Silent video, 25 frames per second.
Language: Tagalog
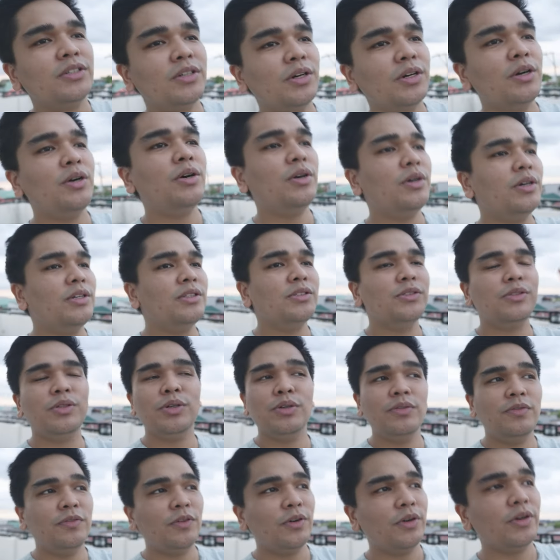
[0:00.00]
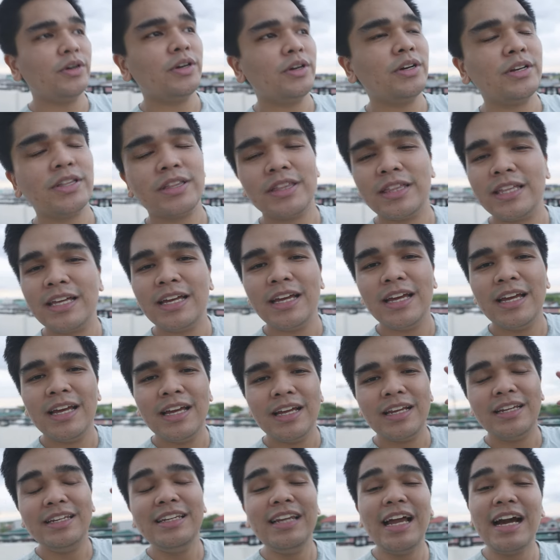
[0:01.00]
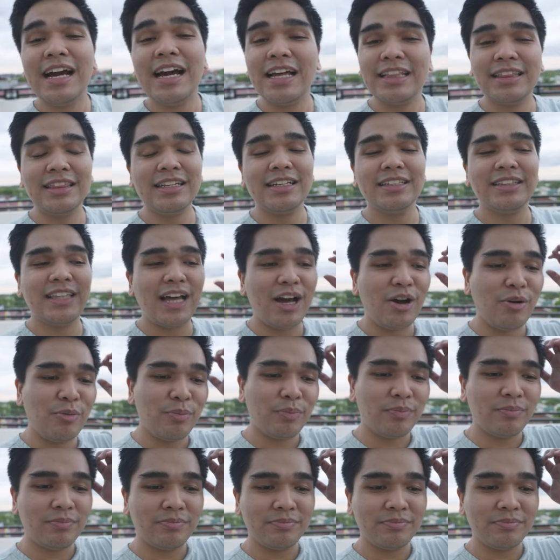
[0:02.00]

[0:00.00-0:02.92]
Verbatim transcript: so on, so forth. Lahat ng taong